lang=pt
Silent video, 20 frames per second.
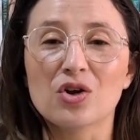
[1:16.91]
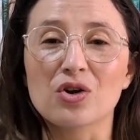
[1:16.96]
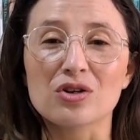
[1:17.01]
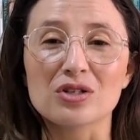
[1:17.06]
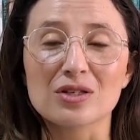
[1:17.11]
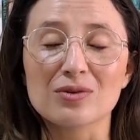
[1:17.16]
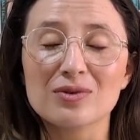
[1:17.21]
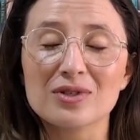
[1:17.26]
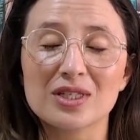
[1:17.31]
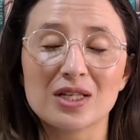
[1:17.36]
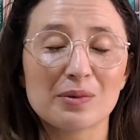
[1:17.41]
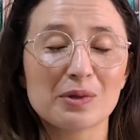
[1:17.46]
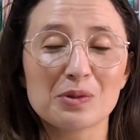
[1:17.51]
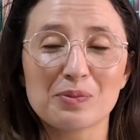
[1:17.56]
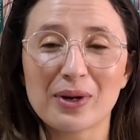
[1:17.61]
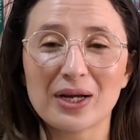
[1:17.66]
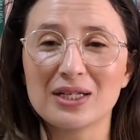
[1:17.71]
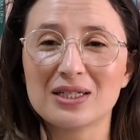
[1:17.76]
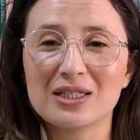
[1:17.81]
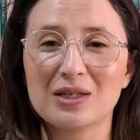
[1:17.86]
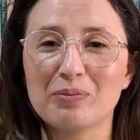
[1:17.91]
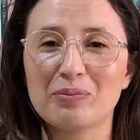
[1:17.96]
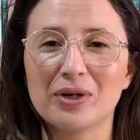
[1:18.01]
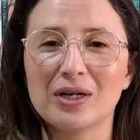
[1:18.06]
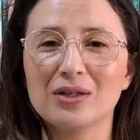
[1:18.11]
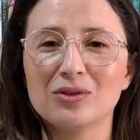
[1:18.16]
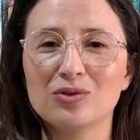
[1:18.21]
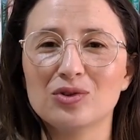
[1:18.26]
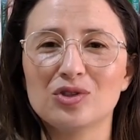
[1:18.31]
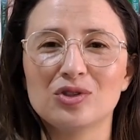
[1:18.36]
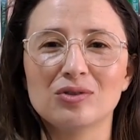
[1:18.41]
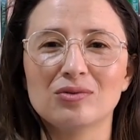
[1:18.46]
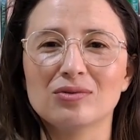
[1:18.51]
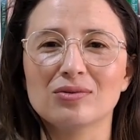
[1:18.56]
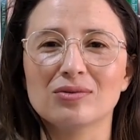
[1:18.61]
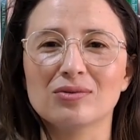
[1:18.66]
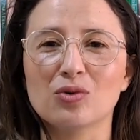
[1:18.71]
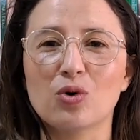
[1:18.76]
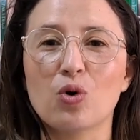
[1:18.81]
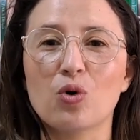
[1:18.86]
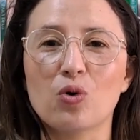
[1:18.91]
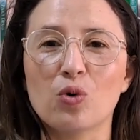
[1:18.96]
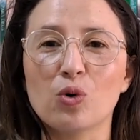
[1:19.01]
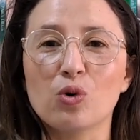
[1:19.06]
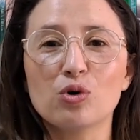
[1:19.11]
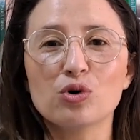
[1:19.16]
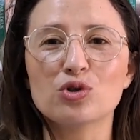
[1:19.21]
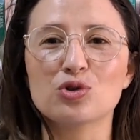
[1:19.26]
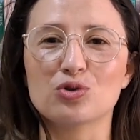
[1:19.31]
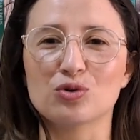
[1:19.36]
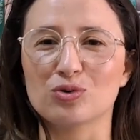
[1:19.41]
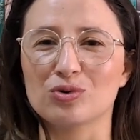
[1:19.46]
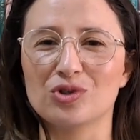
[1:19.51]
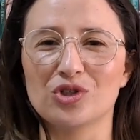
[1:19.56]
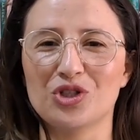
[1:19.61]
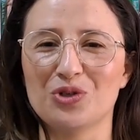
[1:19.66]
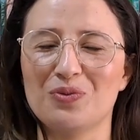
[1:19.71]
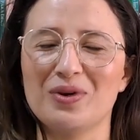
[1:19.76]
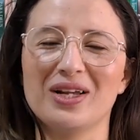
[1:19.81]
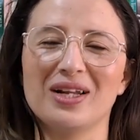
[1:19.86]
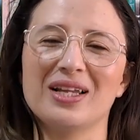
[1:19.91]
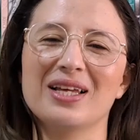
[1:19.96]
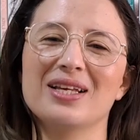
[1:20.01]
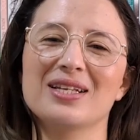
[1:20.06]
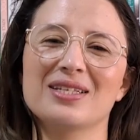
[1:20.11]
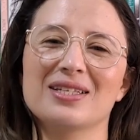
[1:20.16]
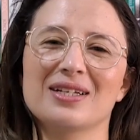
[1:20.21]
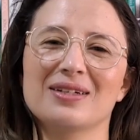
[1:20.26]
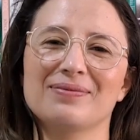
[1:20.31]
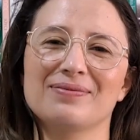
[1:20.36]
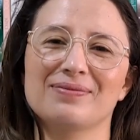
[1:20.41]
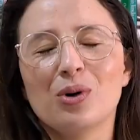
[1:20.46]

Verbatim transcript: Nós não estamos participando de um concurso de beleza.